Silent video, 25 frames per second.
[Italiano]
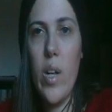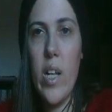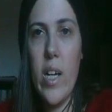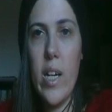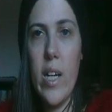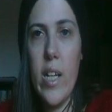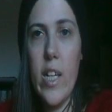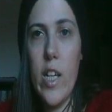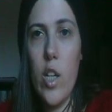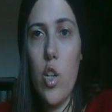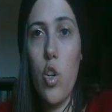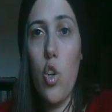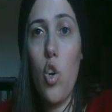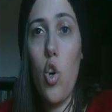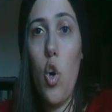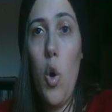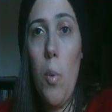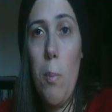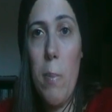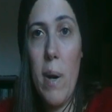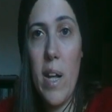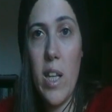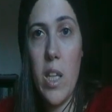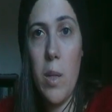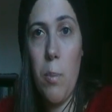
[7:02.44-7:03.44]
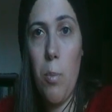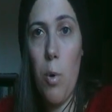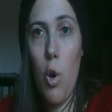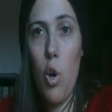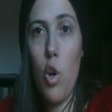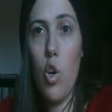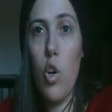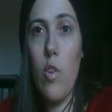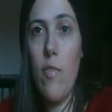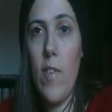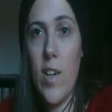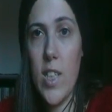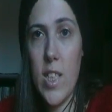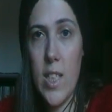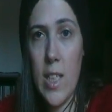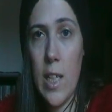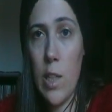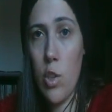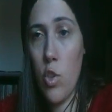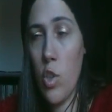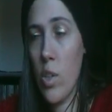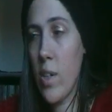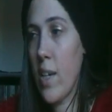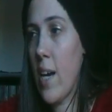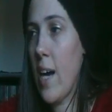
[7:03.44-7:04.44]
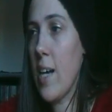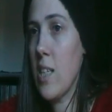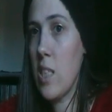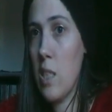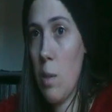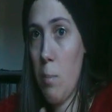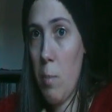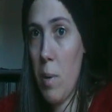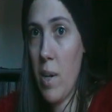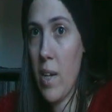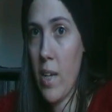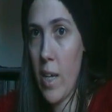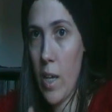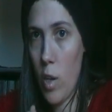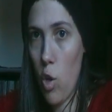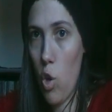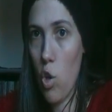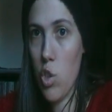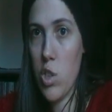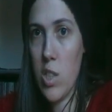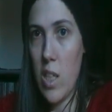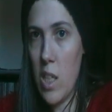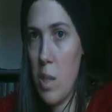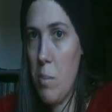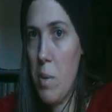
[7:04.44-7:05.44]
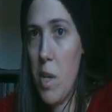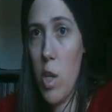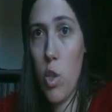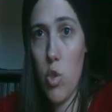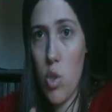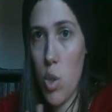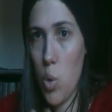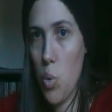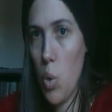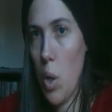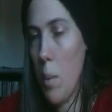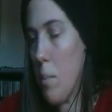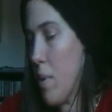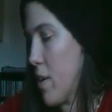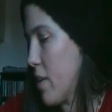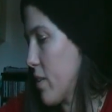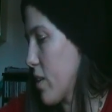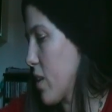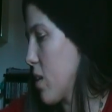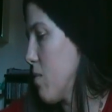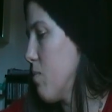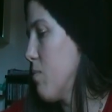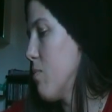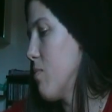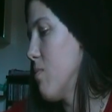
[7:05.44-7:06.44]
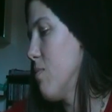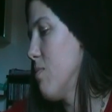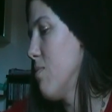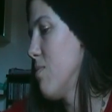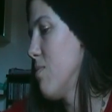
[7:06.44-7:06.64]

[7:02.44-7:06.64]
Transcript: quelli che dicono comprate poco e fate tanto in casa perché costa di meno sicuramente.